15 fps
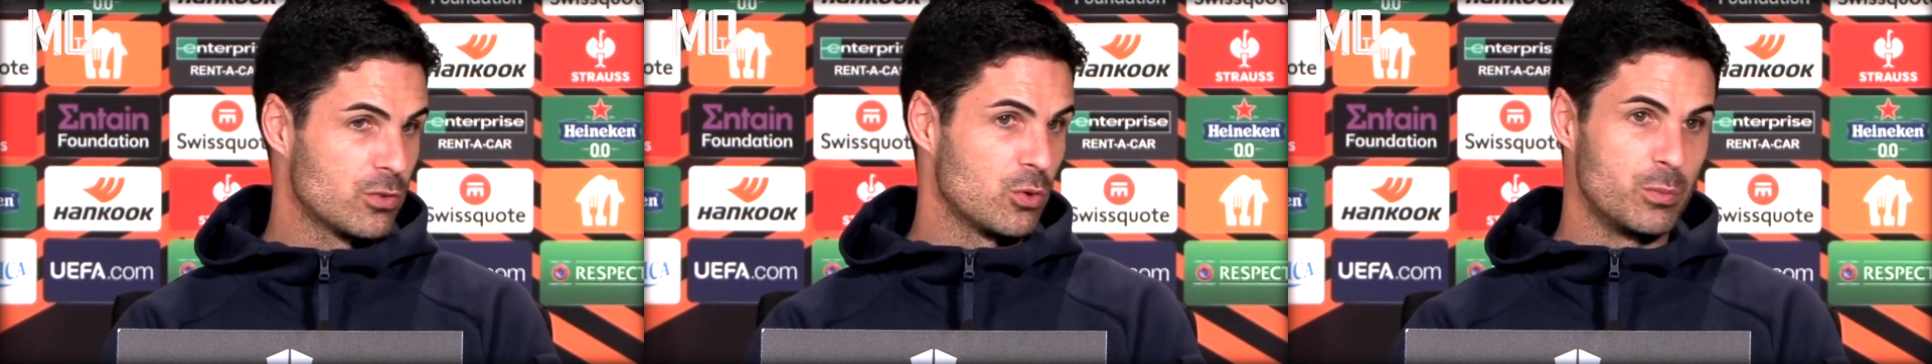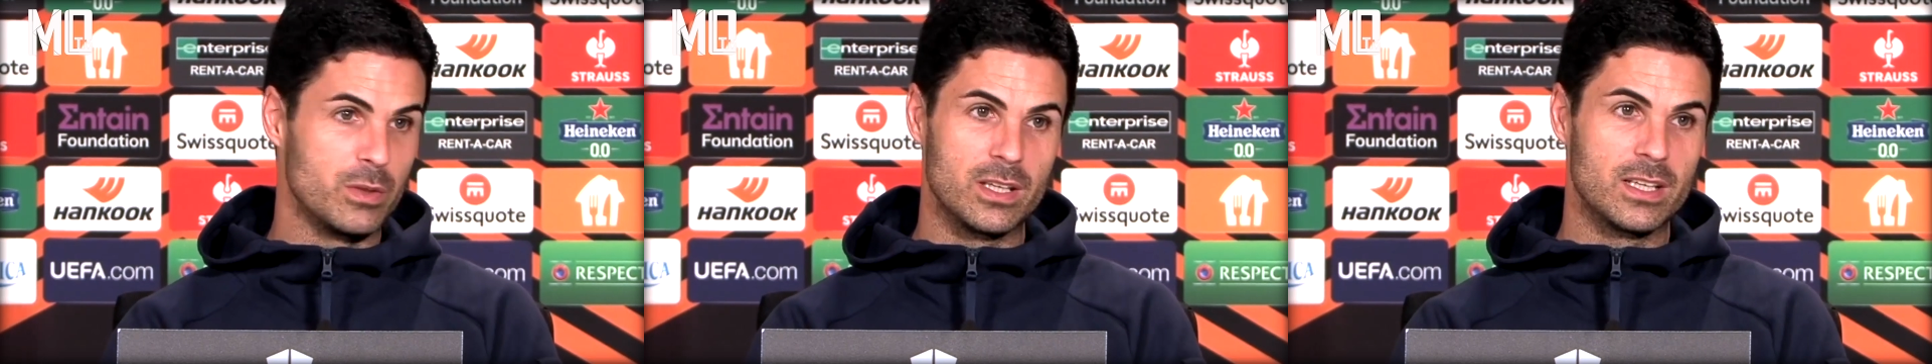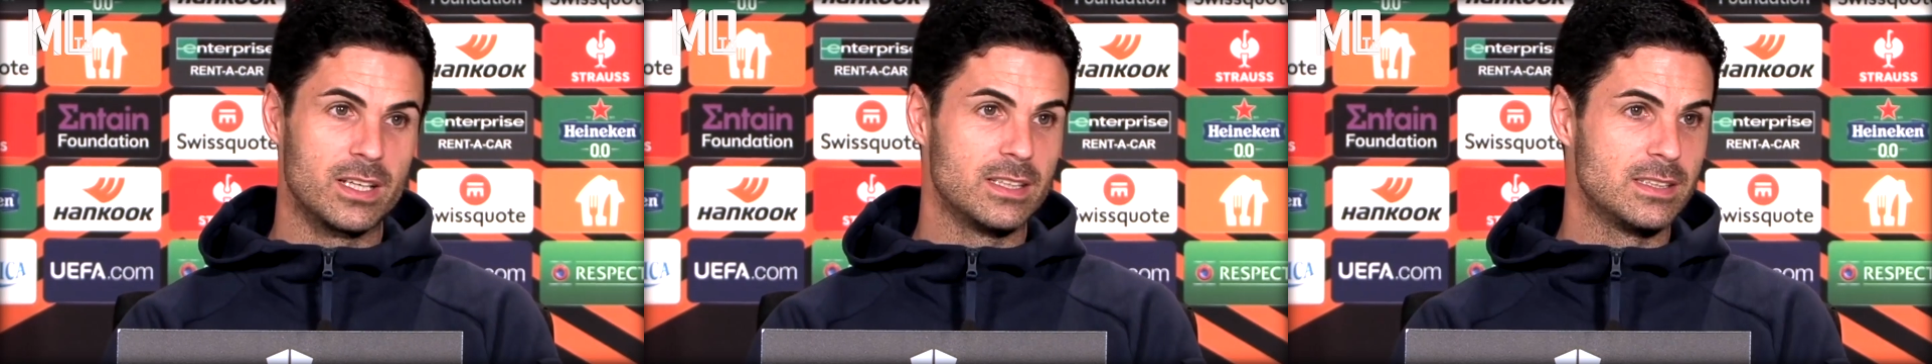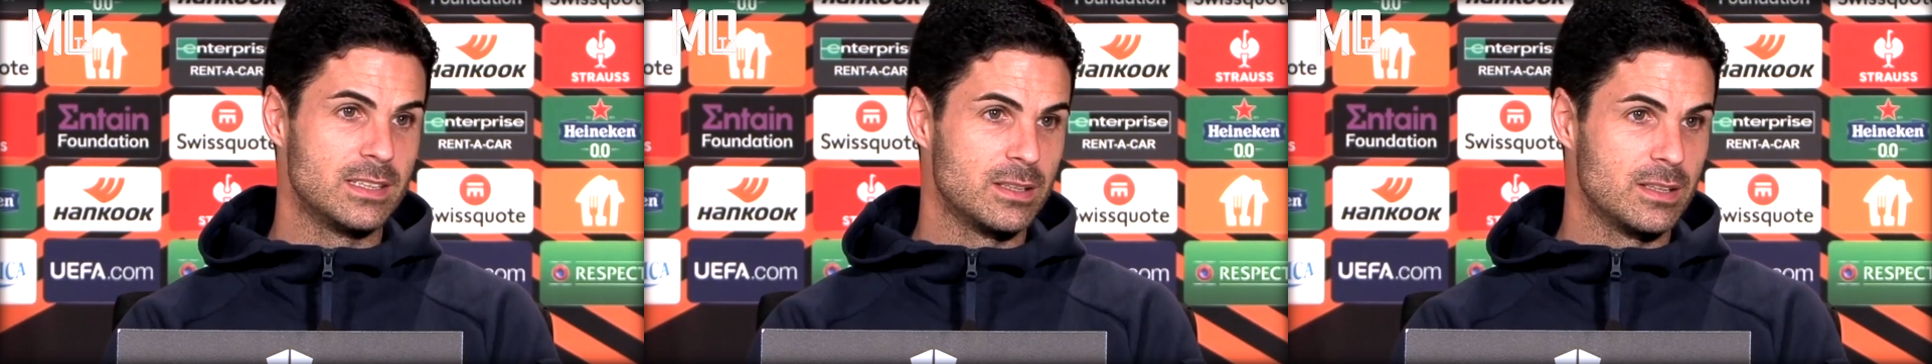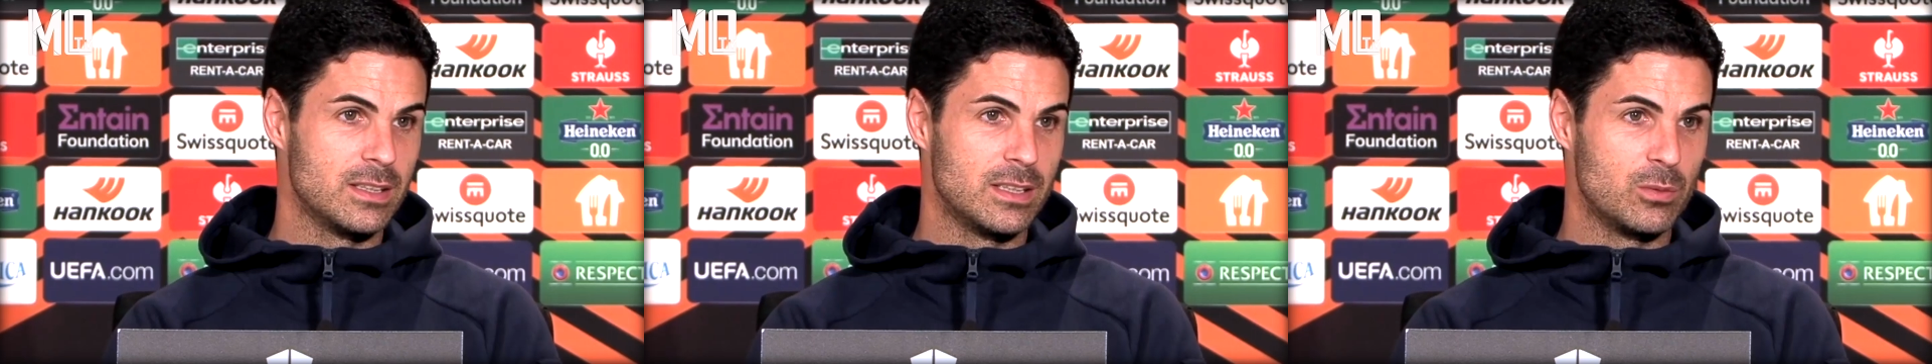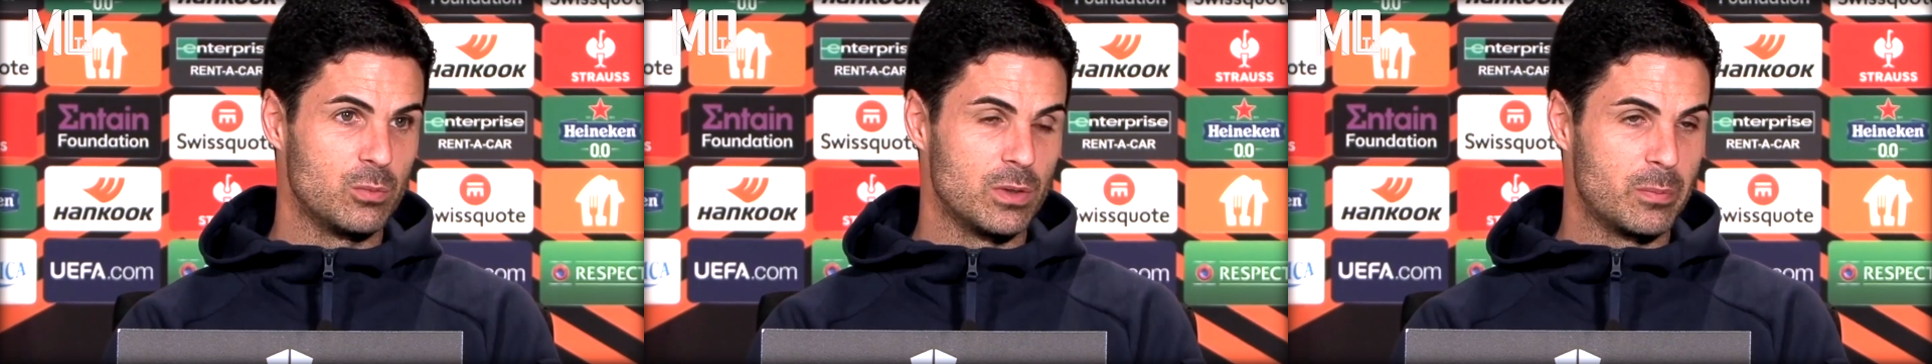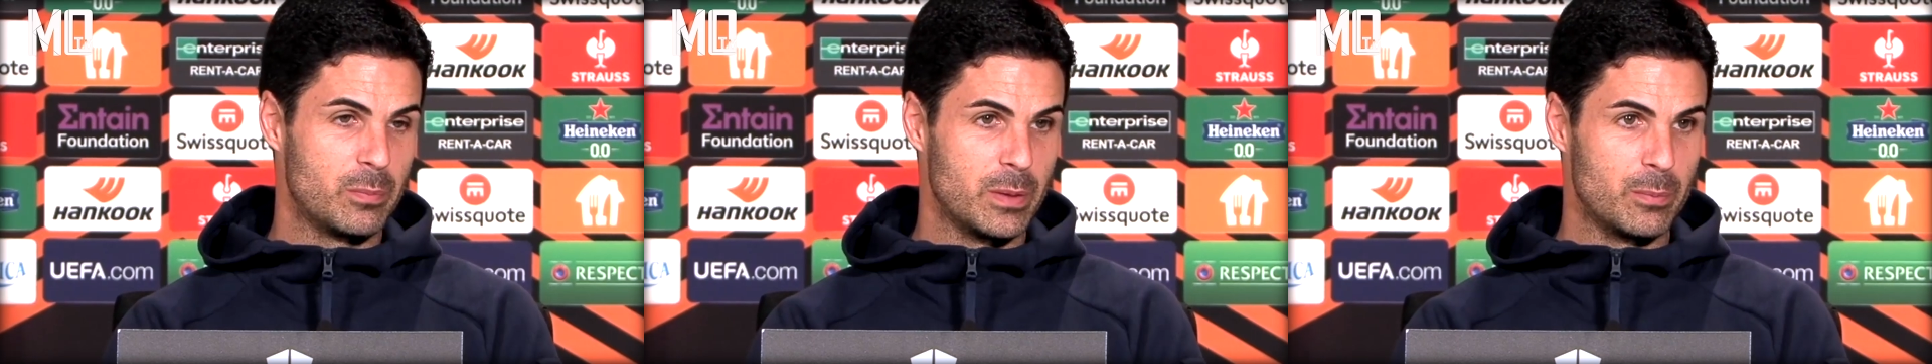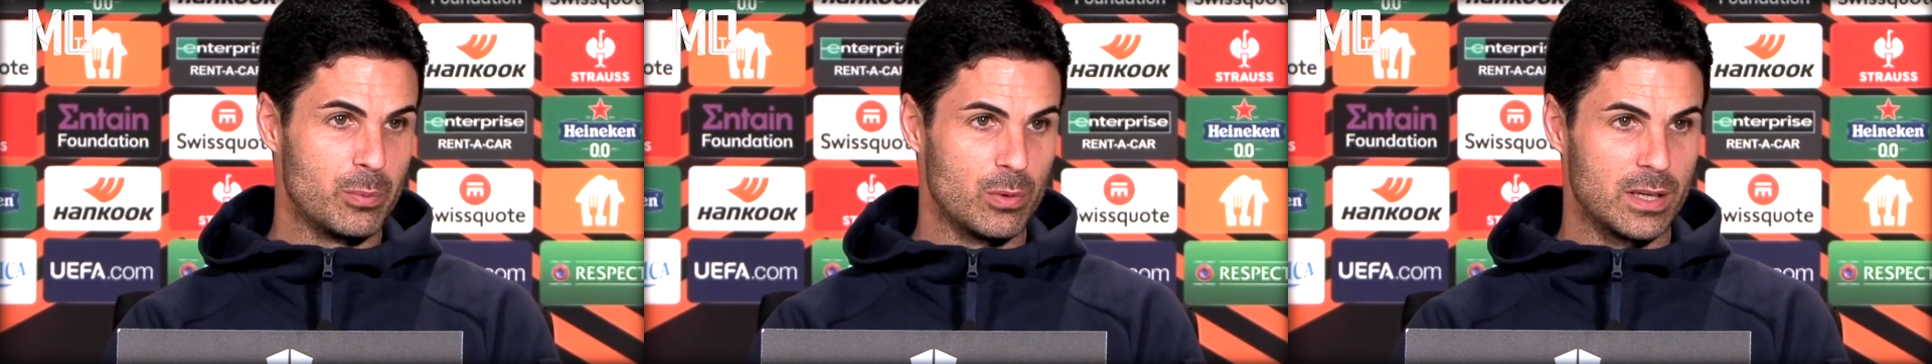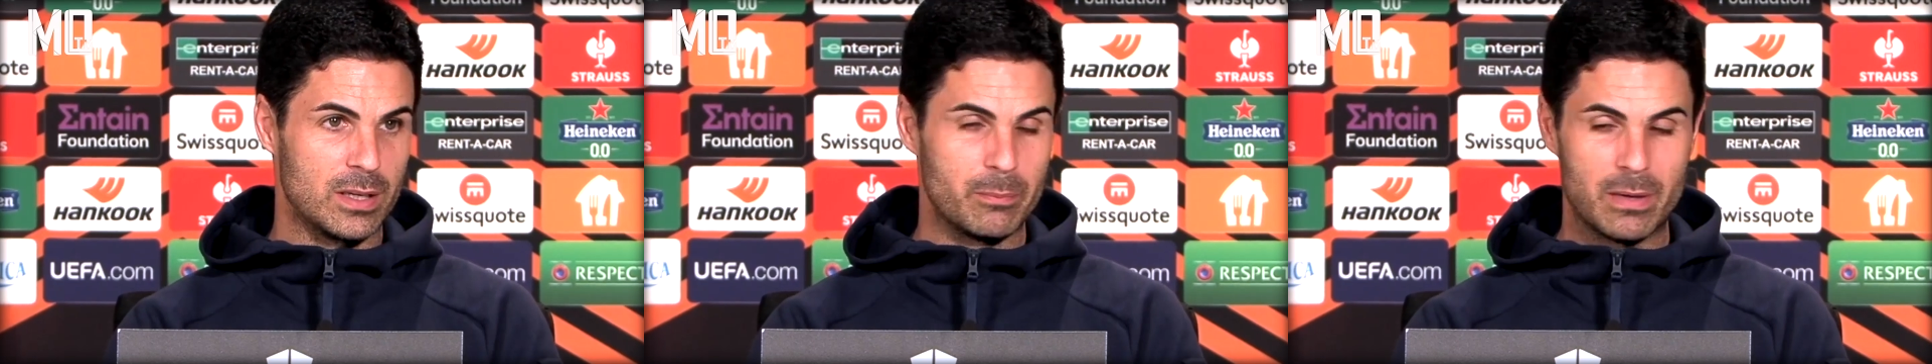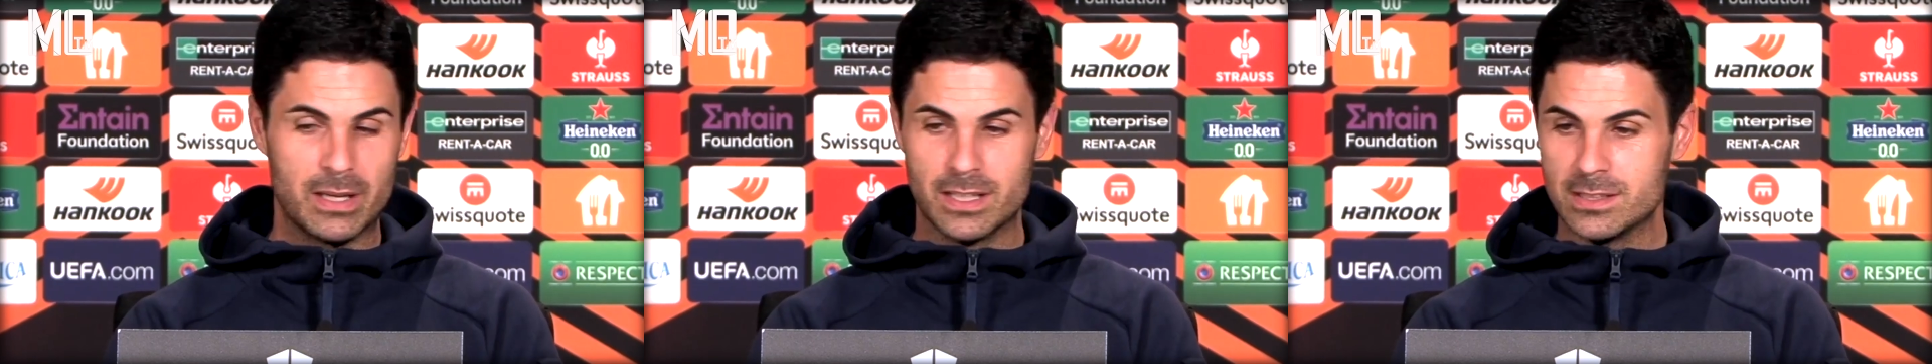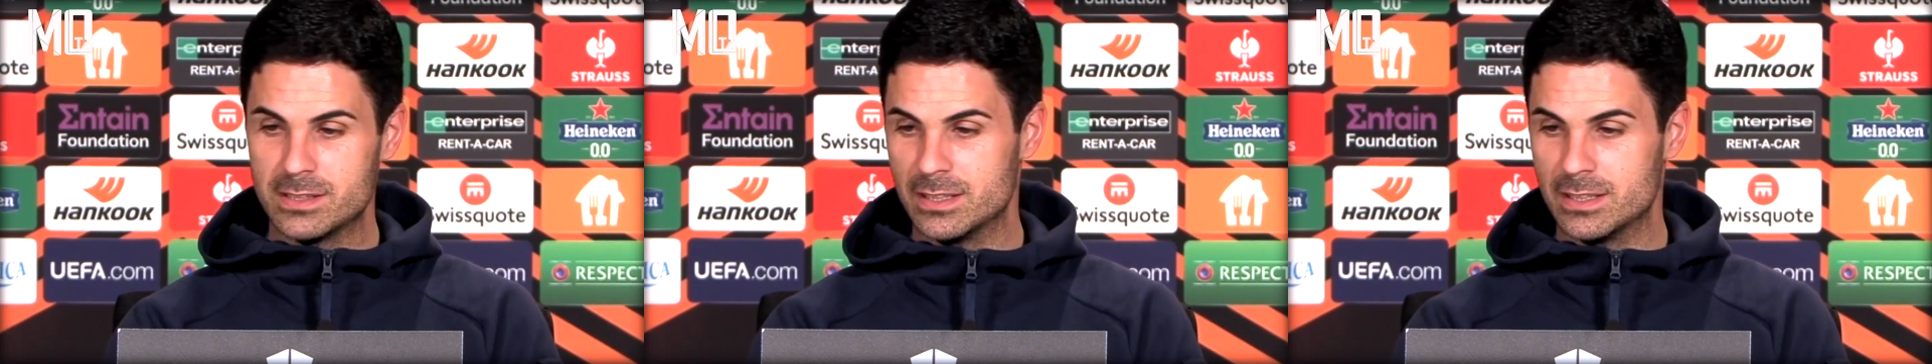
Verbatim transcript: mọi người, xử lý nhiều vấn đề hàng ngày,